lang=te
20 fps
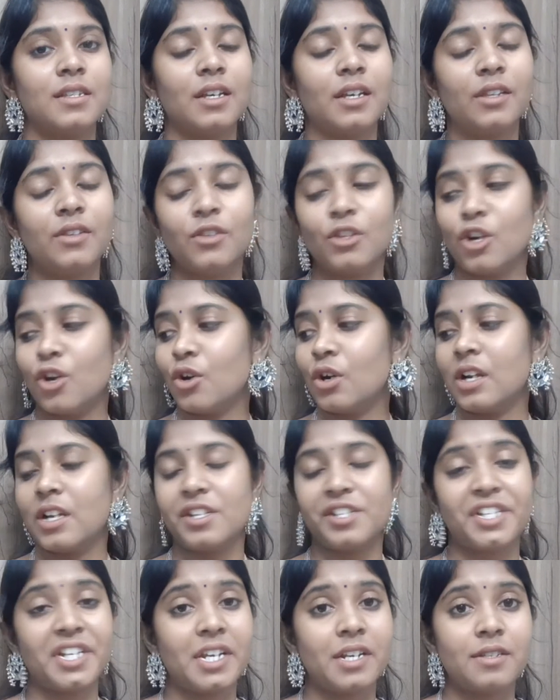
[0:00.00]
ఇందులో
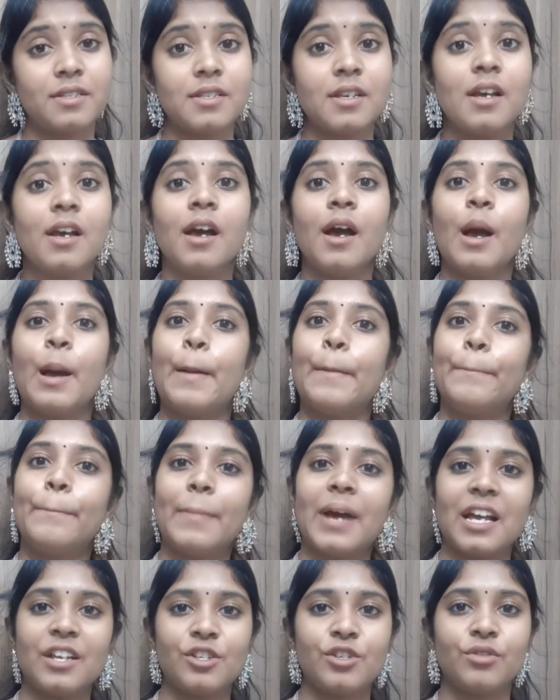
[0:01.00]
ఉన్న షేడ్స్
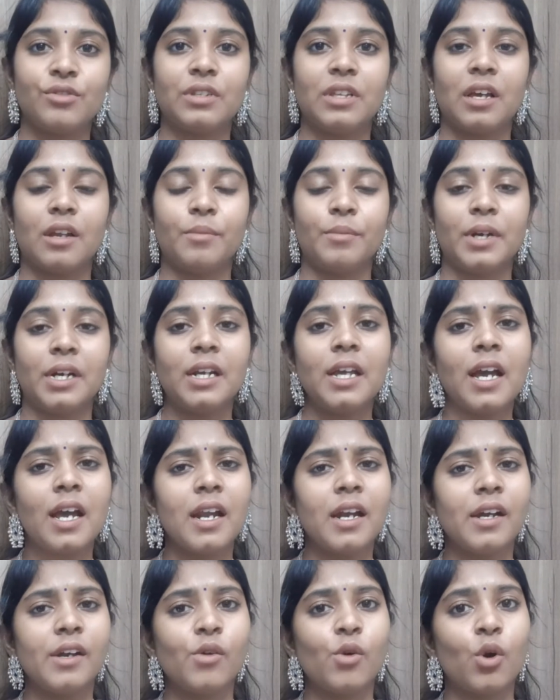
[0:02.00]
మ్యాచ్ అవుతాయి అనమాట
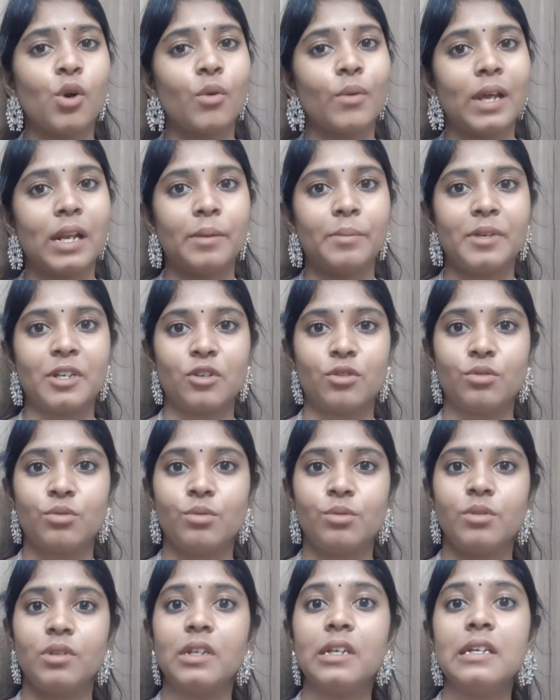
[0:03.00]
అండ్ ఒకవేళ మీకు
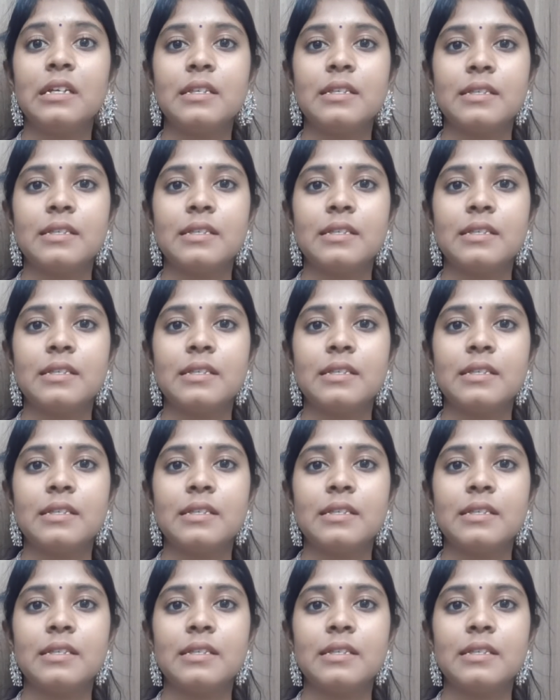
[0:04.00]
ఈ